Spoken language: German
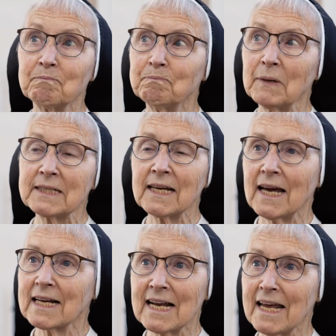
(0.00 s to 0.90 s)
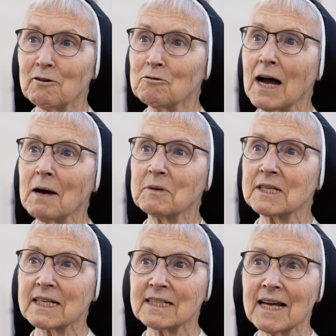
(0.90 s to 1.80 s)
Bei der Erklärung habe
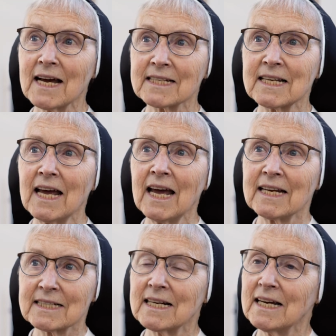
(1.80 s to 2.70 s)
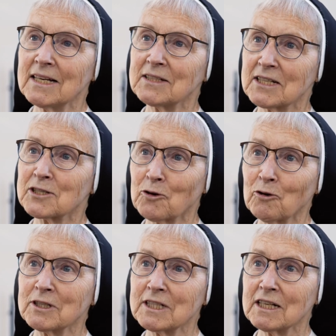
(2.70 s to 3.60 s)
ich gedacht, äh, das
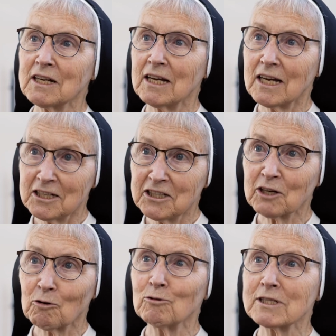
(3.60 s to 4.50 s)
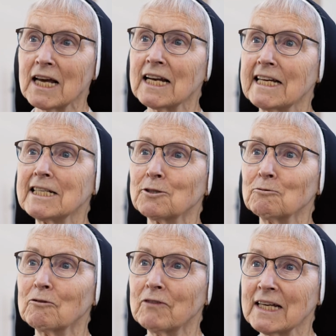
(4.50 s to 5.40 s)
könnte eine große
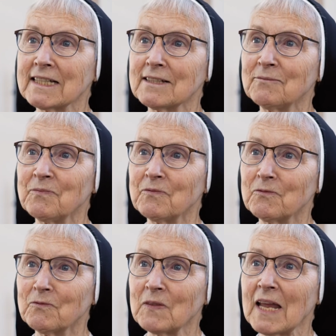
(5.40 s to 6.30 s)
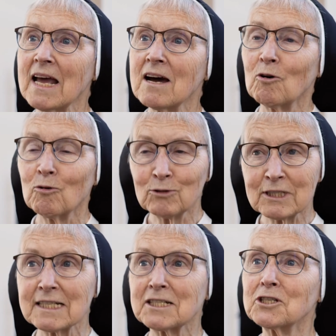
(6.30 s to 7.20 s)
Erleichterung werden. Und
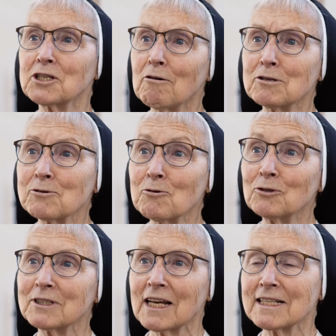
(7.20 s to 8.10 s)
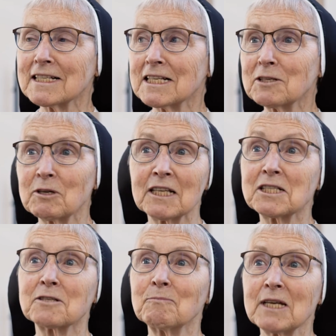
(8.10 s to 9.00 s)
es ist auch so, dass ich
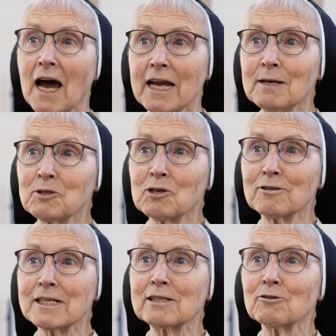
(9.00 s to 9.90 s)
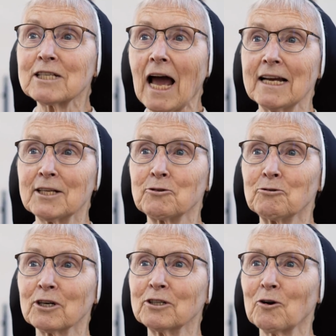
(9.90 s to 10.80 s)
jetzt mit einem Schlüssel durch alle
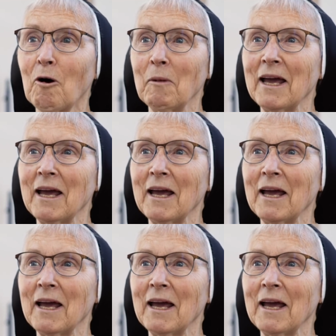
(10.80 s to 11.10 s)
Türen komme.